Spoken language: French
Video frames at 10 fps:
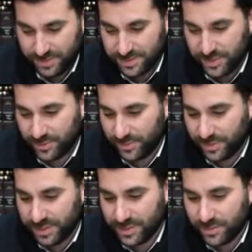ces paroles de
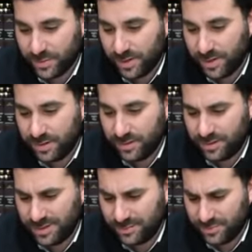Torah soient euh,
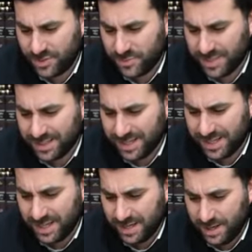Lenu Nishmat
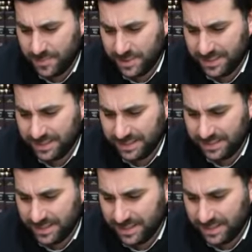Raya Bat
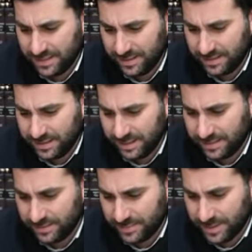Ida, Linet
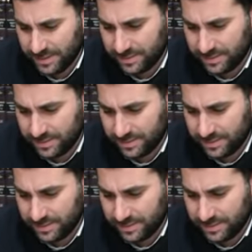Bat